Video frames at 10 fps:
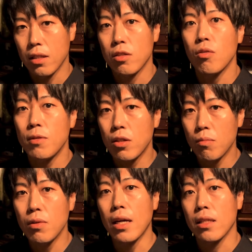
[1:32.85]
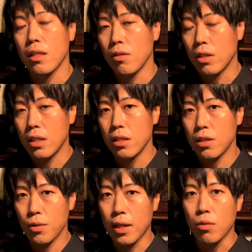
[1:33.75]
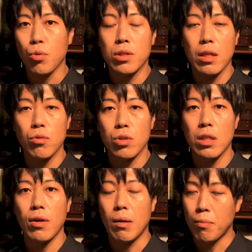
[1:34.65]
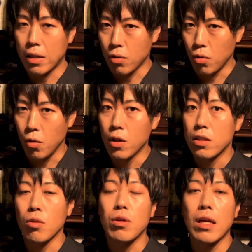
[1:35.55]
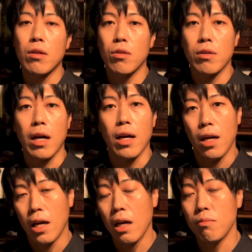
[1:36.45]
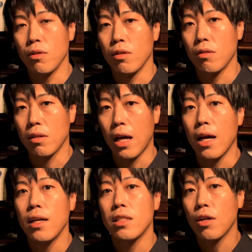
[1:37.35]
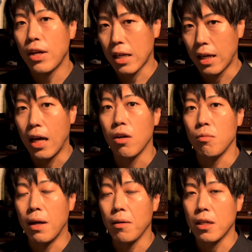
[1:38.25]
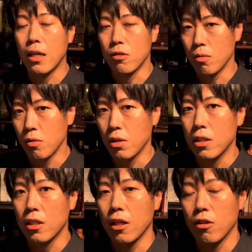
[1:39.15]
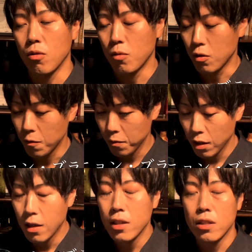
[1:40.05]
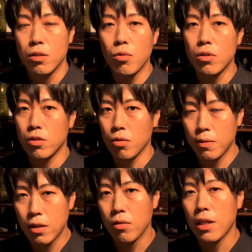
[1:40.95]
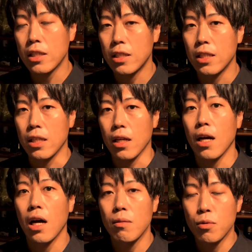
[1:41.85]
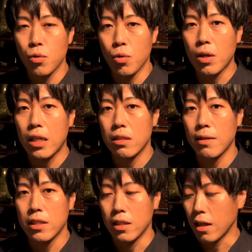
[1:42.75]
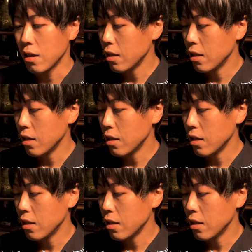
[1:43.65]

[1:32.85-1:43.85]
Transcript: ソービニオンブランっていう品種は特性としてはやっぱりこう草原のようなハーブのような爽やかなアロマがあると思うんですけれども、すごくソービニョンらしいハーブ香を感じますね